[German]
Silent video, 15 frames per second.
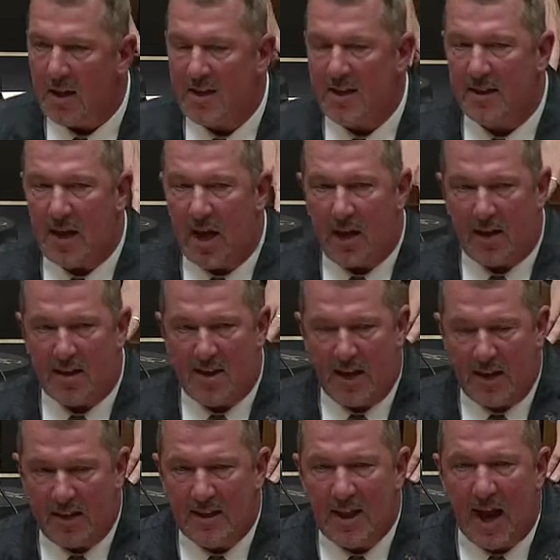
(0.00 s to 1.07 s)
äh,
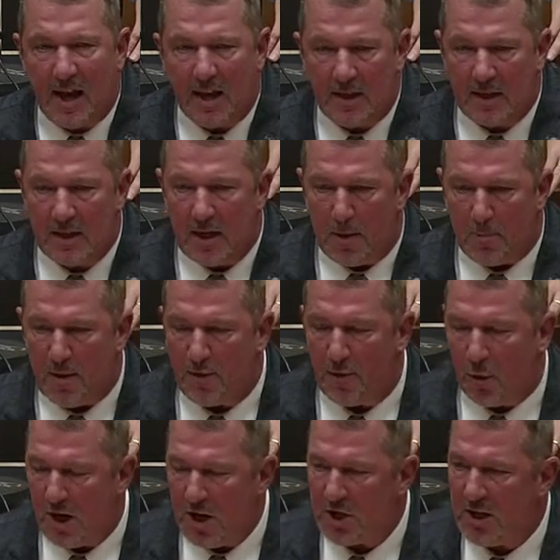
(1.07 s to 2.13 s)
zehn Tagen
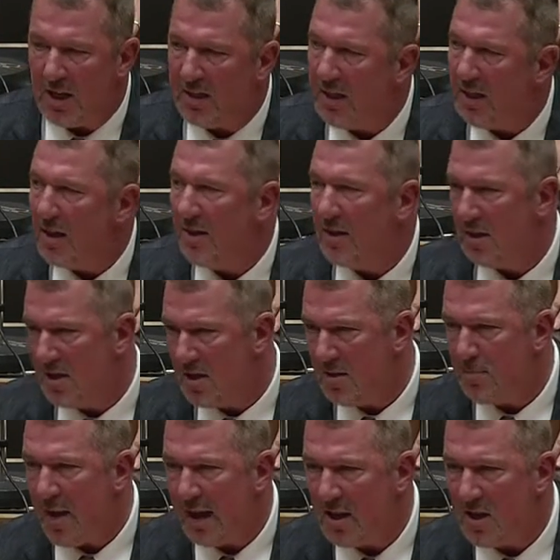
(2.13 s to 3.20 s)
bevorsteht, das ist
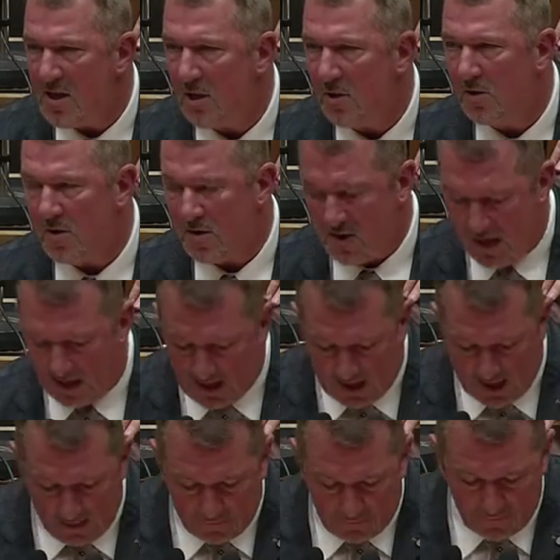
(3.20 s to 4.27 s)
meines Erachtens sehr
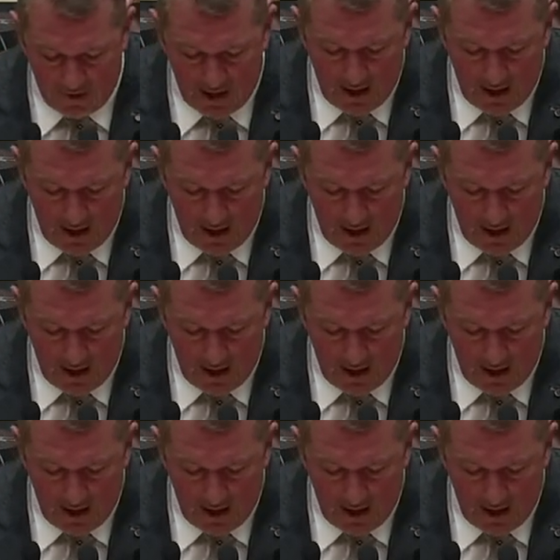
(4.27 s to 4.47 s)
naiv.